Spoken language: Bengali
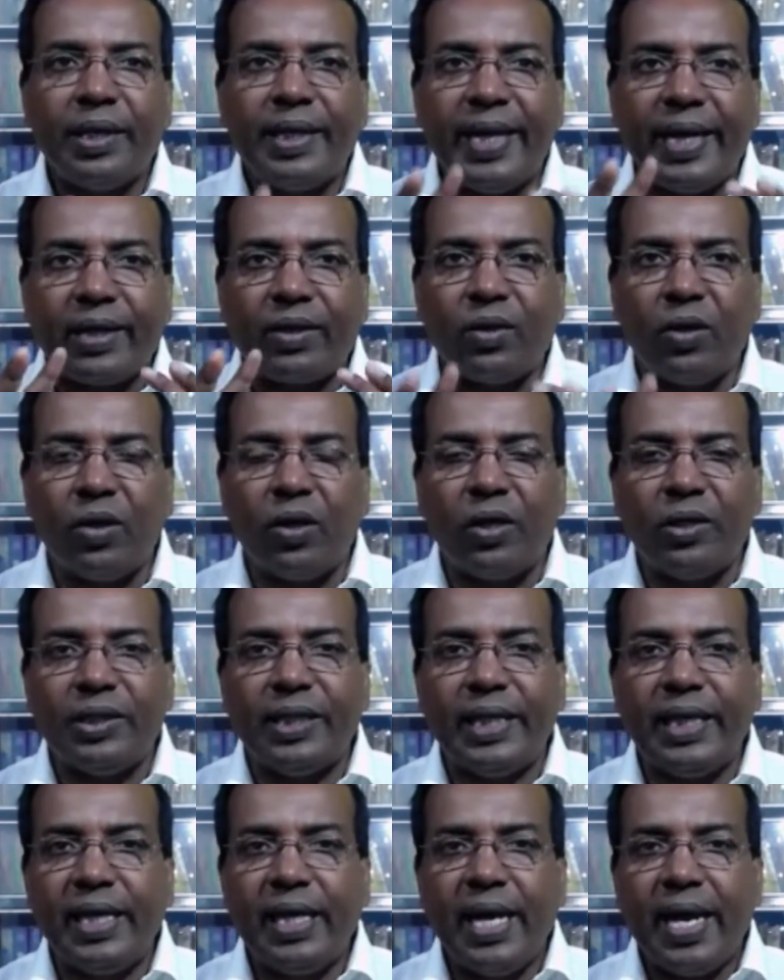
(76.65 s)

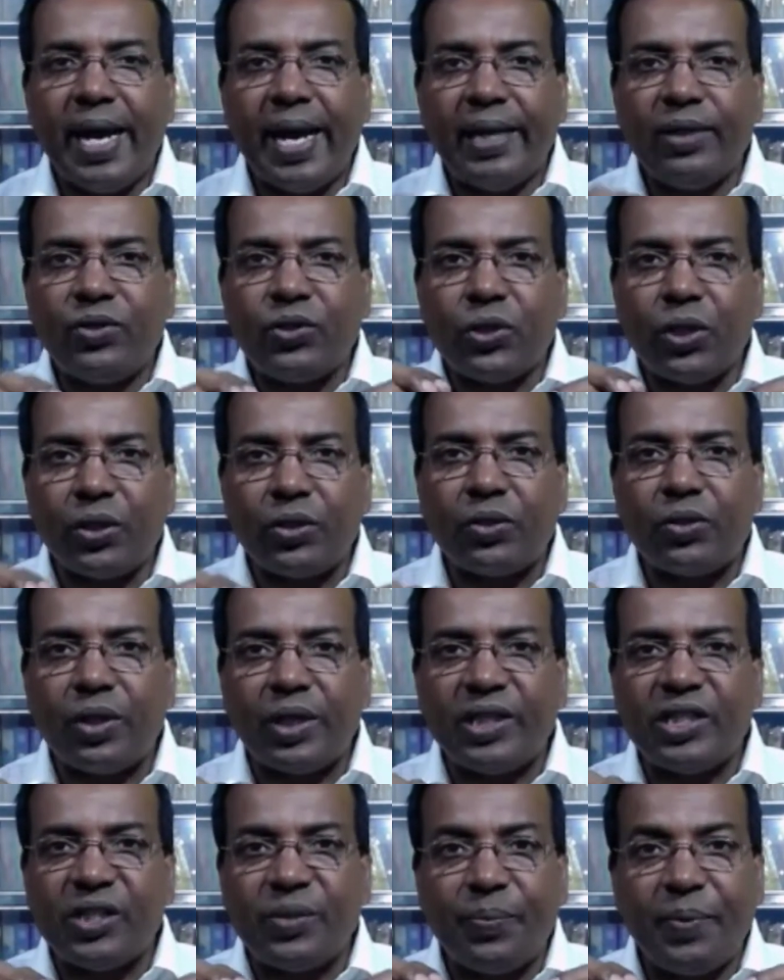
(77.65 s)
টেকনোলজি এই ছোট্ট
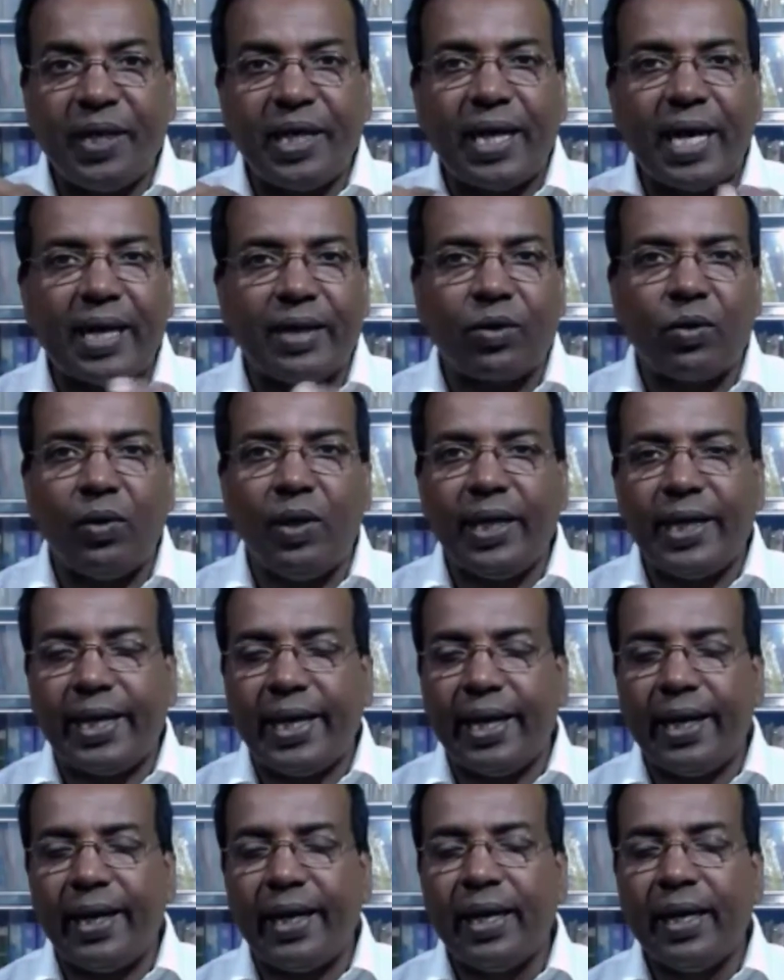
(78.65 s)

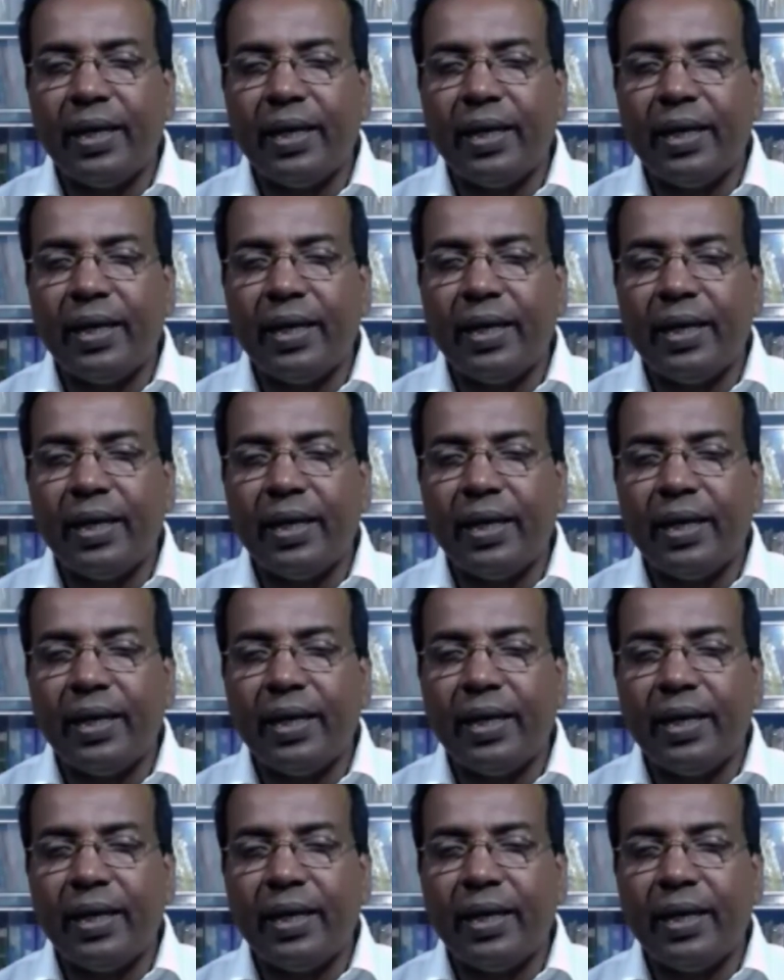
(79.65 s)
স্পিকারগুলিকে